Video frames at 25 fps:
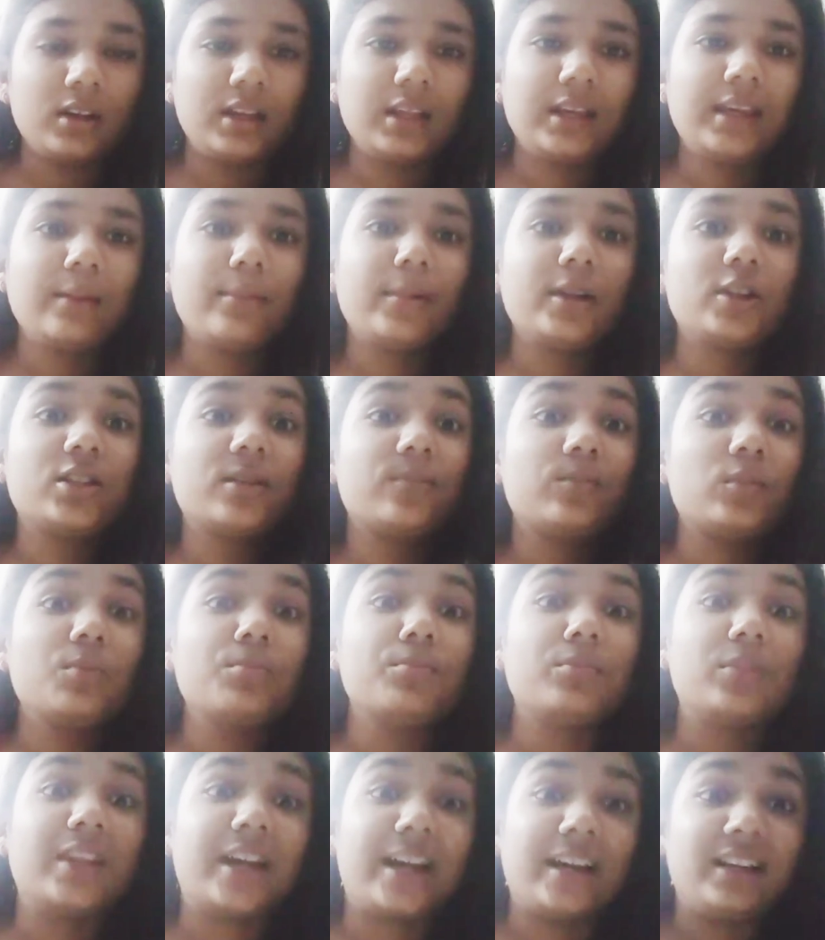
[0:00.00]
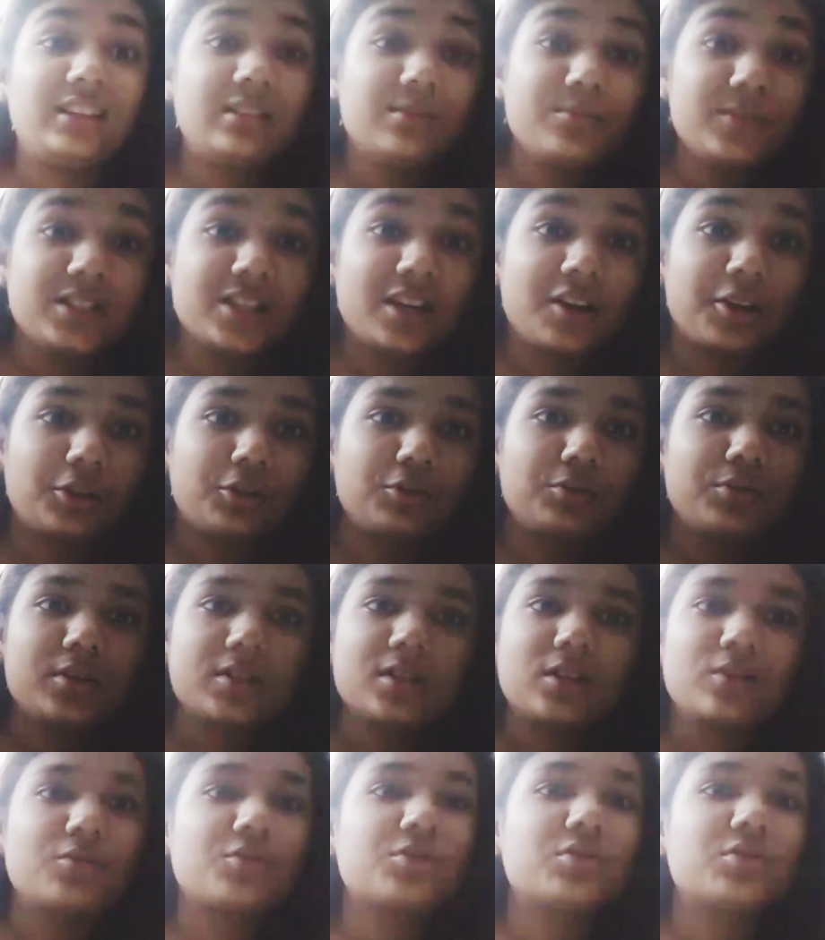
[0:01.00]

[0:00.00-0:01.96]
ठीक है बट जब तुम नाइन्थ में जाते हो तो ऐसा